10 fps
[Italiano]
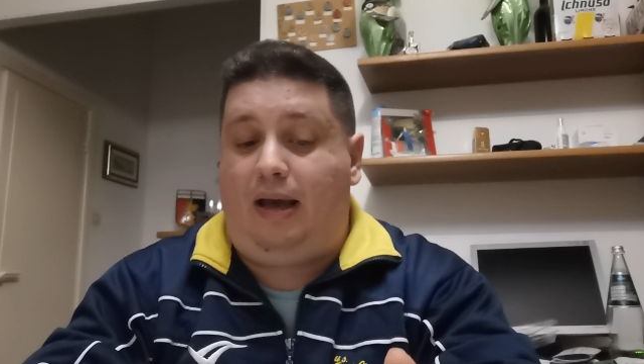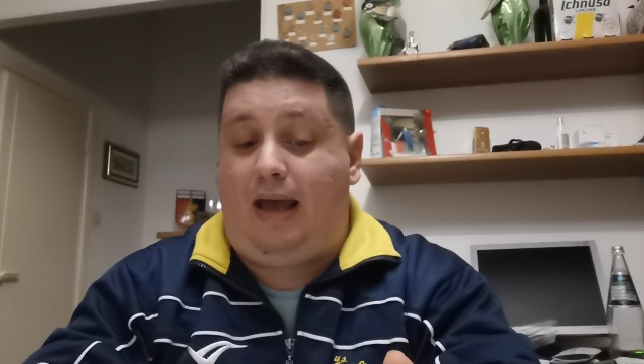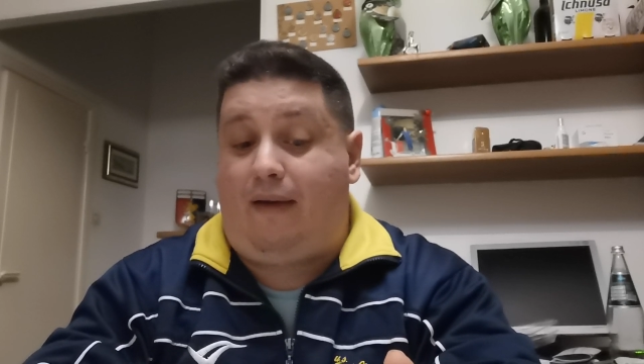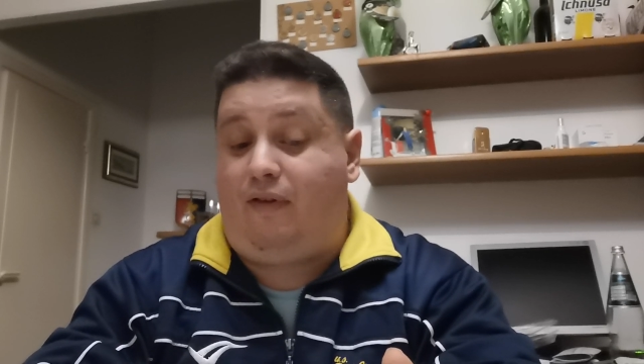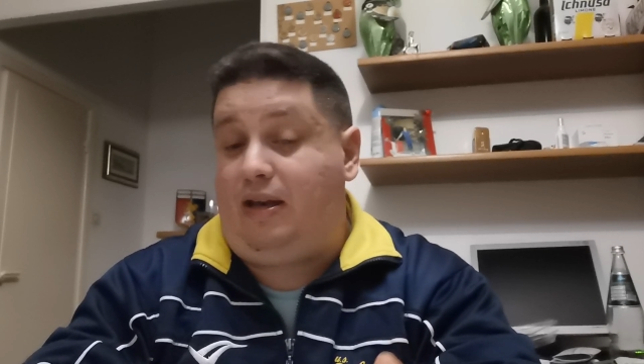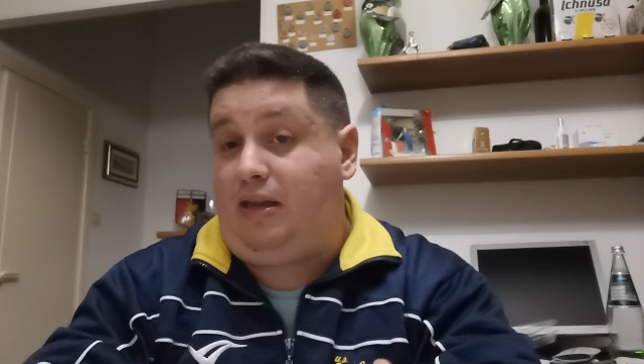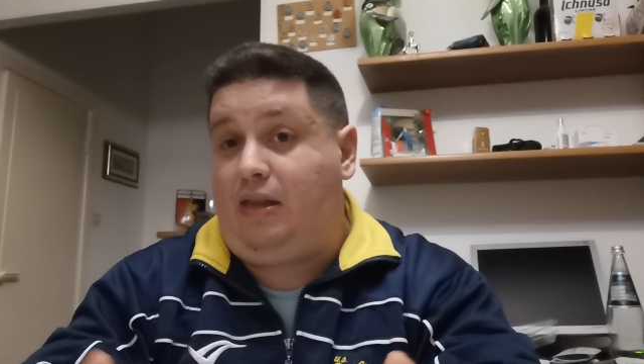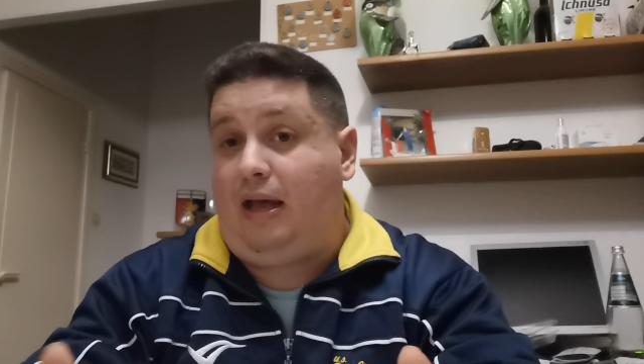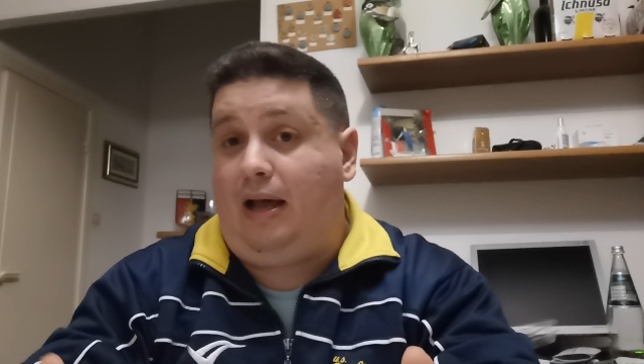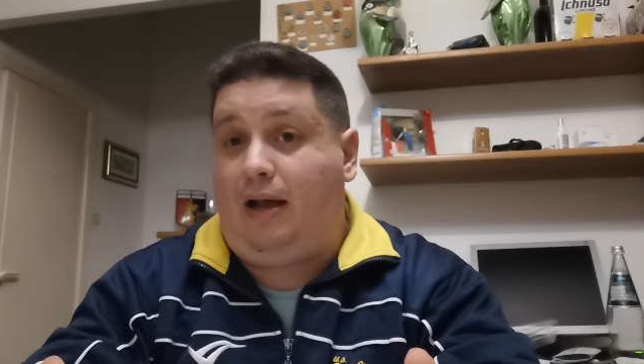è
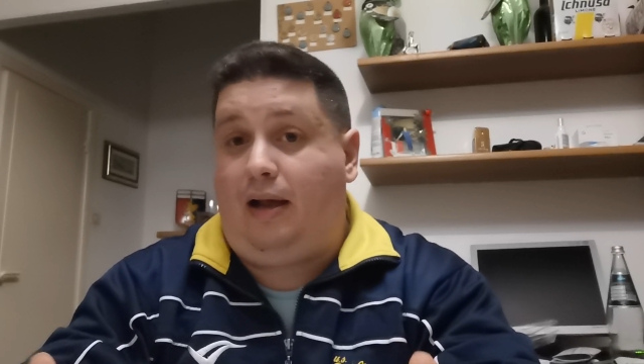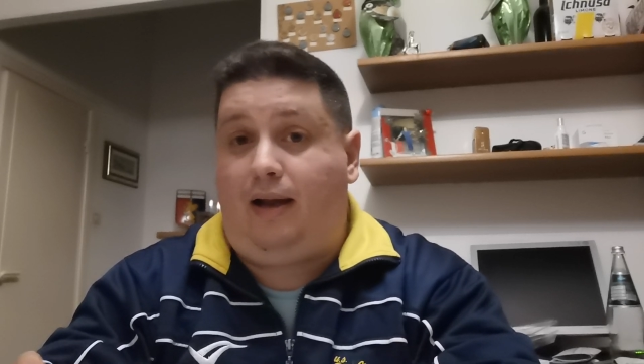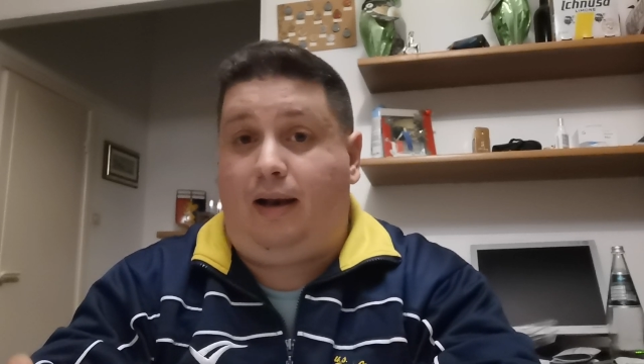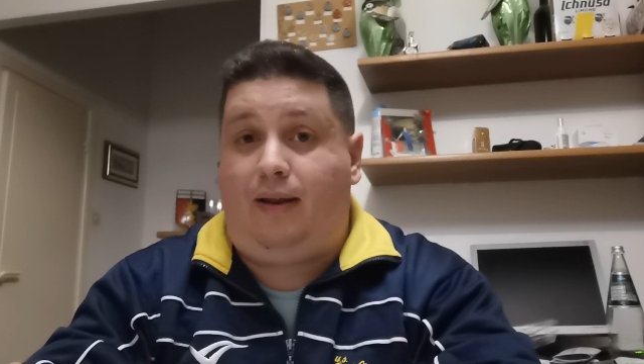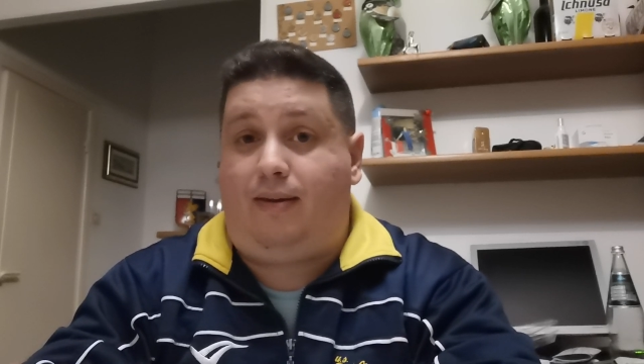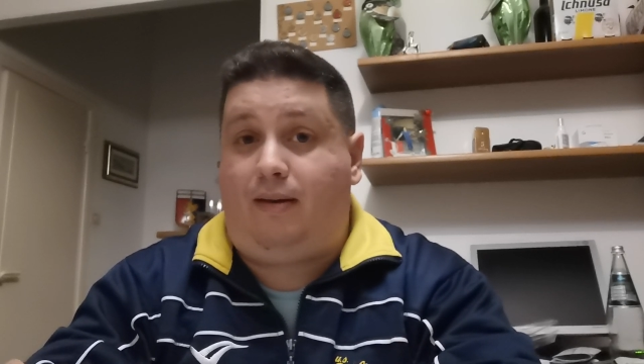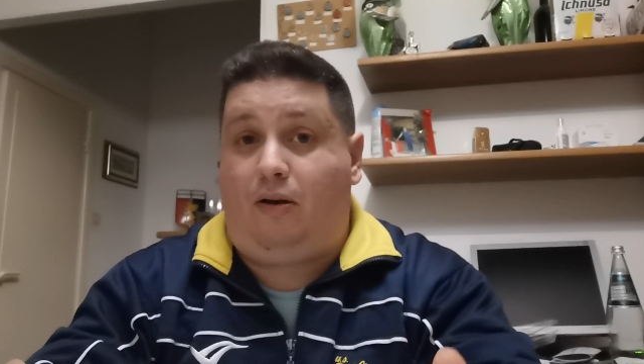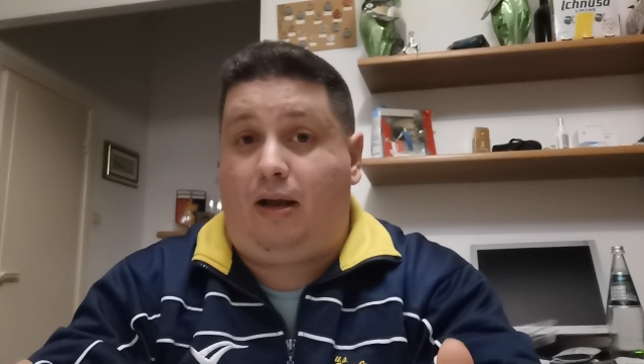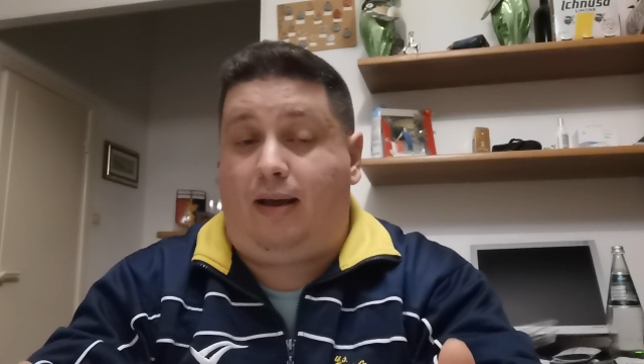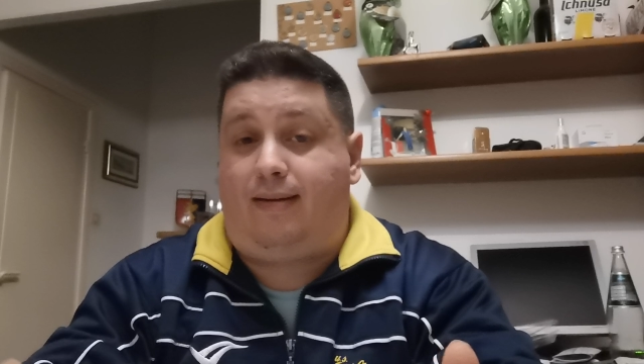finita la
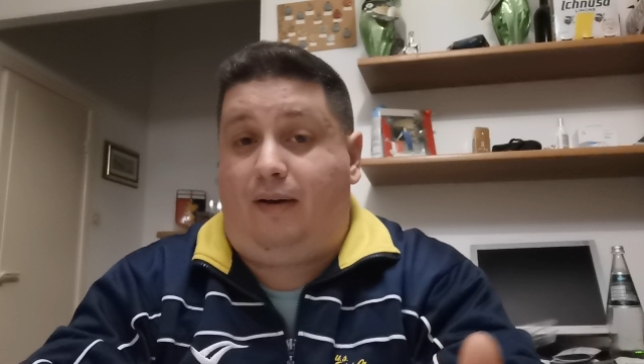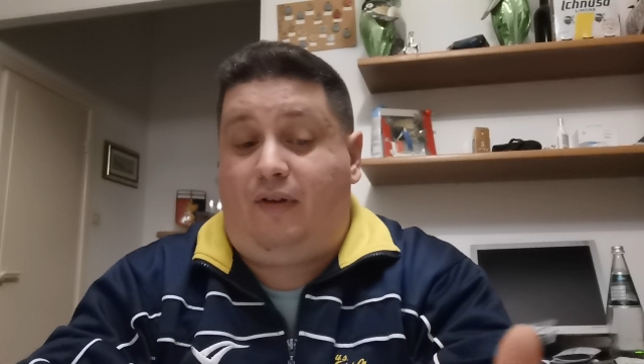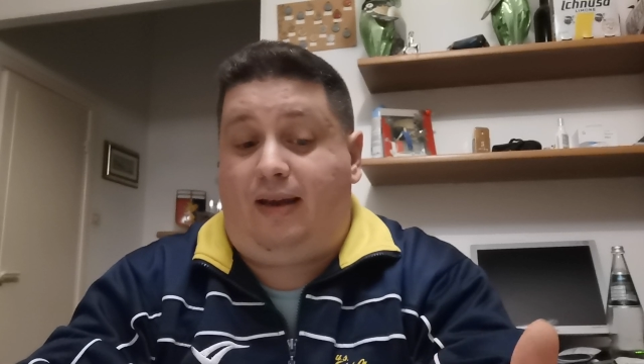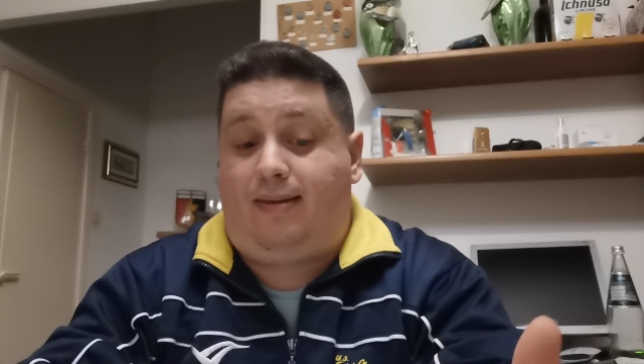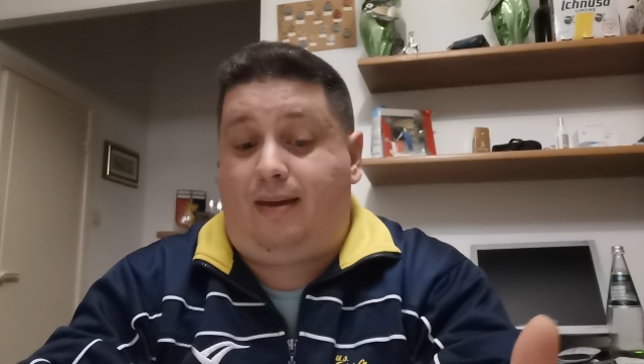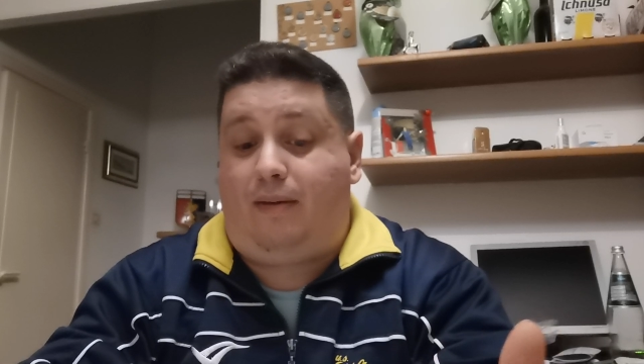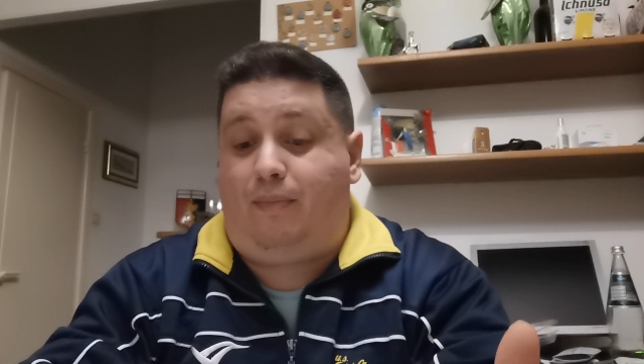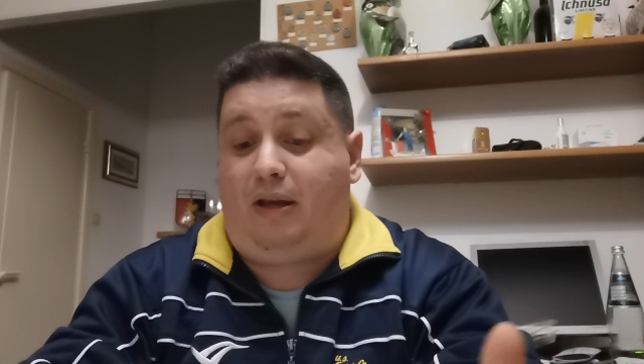zona salvezza,